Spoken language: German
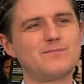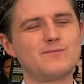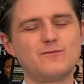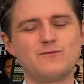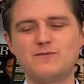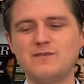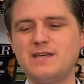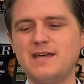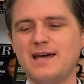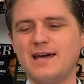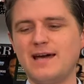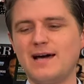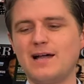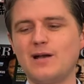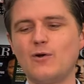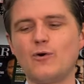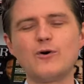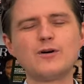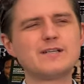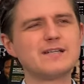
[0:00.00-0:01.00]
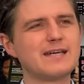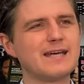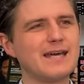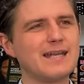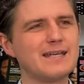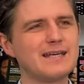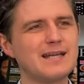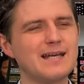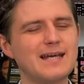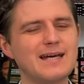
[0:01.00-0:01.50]
wie er Leute
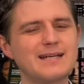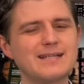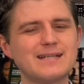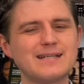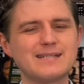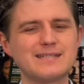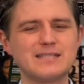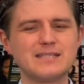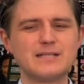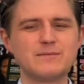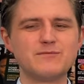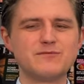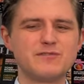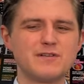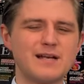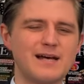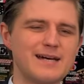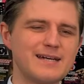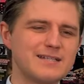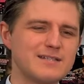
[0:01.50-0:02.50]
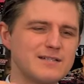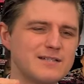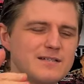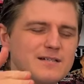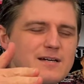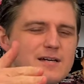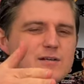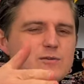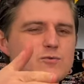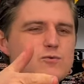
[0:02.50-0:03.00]
kennengelernt hat, die ihm vielleicht eine
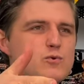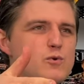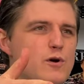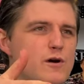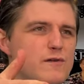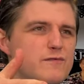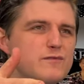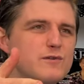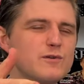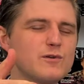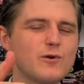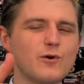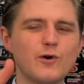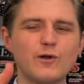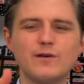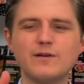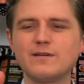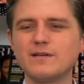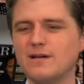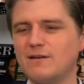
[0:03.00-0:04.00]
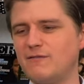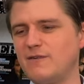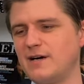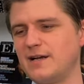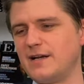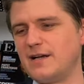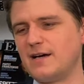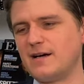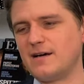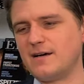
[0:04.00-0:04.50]
Tür öffnen könnten. Dann waren
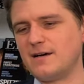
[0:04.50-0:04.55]
da